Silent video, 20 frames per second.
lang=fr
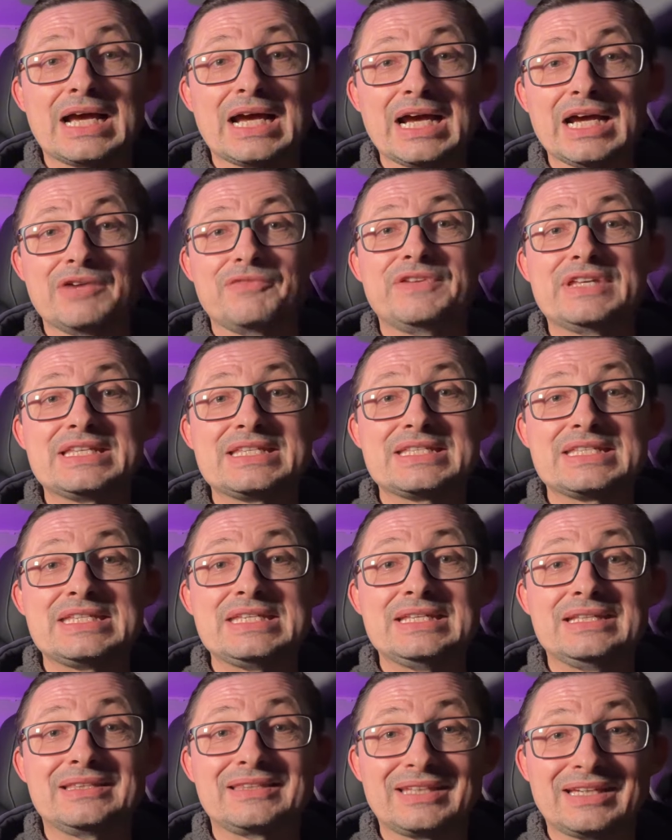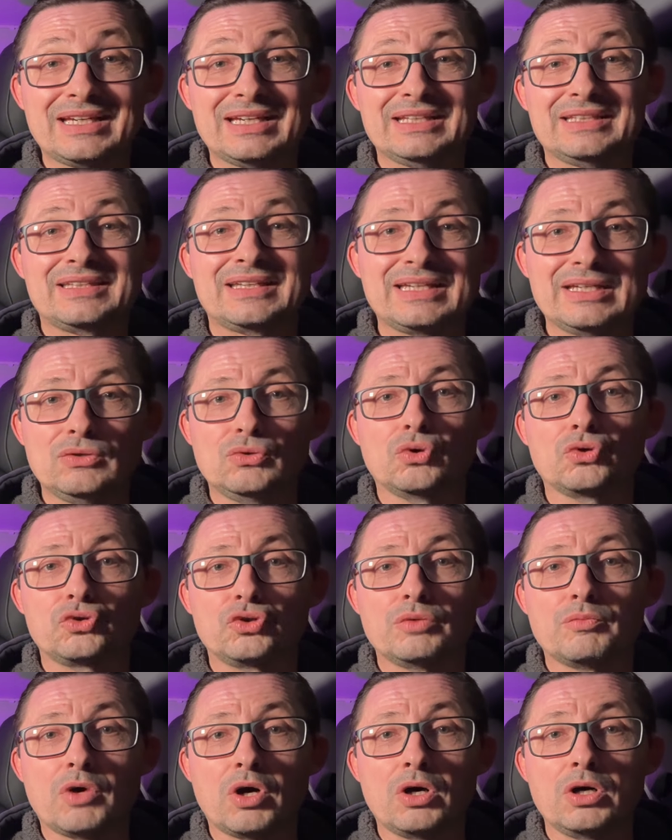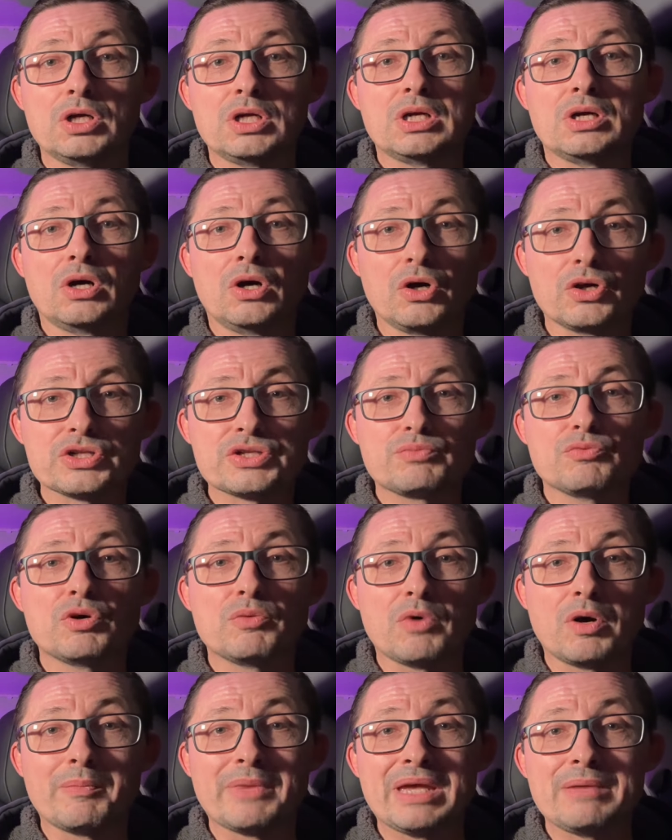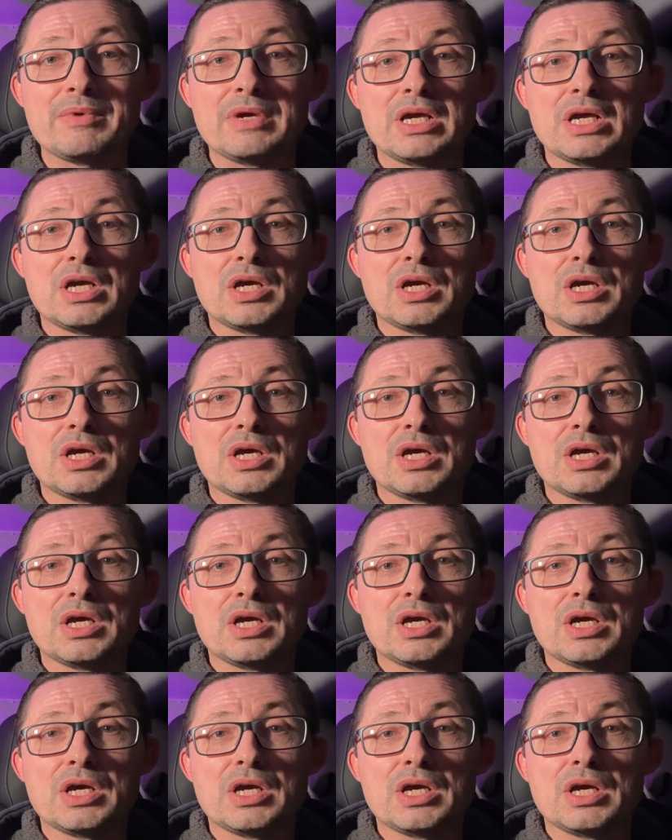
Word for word: investit très très lourdement en ce moment même